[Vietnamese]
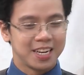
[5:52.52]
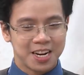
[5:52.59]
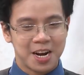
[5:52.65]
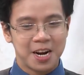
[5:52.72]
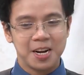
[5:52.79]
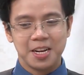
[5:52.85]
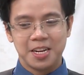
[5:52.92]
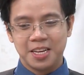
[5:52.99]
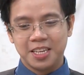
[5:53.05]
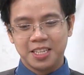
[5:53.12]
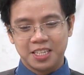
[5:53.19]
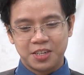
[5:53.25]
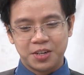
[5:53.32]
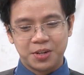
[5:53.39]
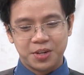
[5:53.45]
đó
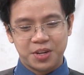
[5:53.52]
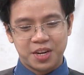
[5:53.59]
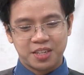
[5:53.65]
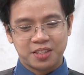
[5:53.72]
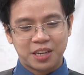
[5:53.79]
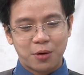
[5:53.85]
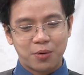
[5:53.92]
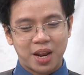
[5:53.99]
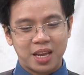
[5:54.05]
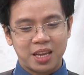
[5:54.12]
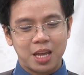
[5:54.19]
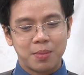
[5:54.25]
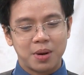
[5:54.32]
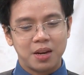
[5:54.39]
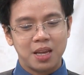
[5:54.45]
rồi à, sau này
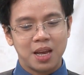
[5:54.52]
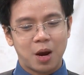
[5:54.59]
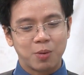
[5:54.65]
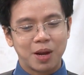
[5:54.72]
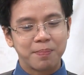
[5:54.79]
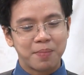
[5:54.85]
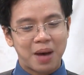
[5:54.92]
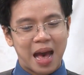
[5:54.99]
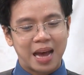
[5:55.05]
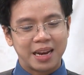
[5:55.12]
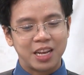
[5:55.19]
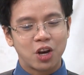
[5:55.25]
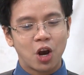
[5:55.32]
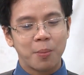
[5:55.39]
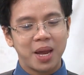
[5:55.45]
khi mà đi học cấp 3
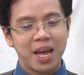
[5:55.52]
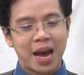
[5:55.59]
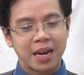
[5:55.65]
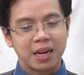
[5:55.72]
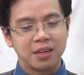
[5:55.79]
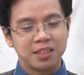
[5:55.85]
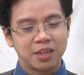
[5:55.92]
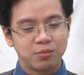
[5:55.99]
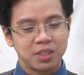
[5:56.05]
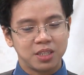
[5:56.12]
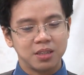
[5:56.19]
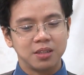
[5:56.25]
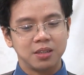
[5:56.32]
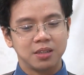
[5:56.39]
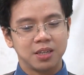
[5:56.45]
thì có mấy anh ở trong
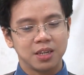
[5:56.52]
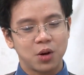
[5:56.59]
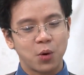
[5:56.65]
trường á,